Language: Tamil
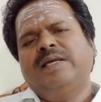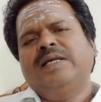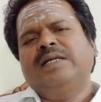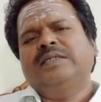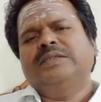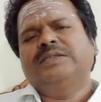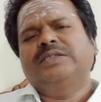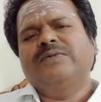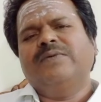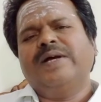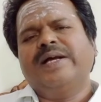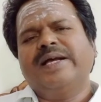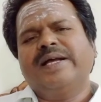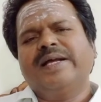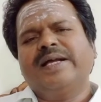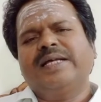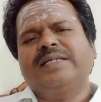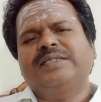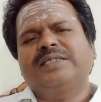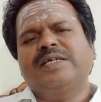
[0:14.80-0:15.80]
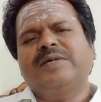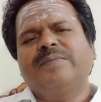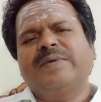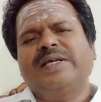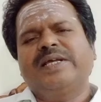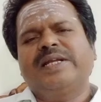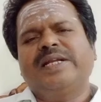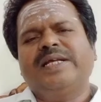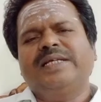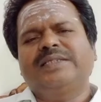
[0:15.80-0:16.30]
சிவகங்கை
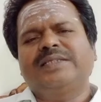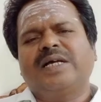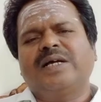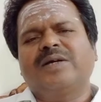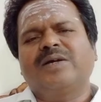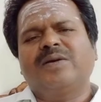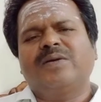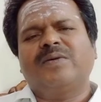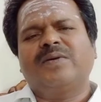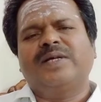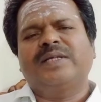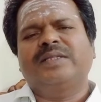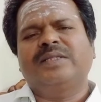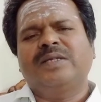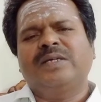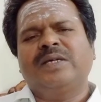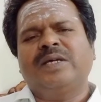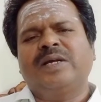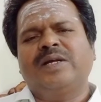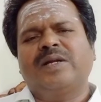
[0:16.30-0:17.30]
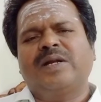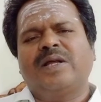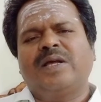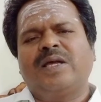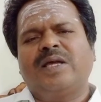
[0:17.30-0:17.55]
சீமையிலே சங்கங்குளத்து என்ற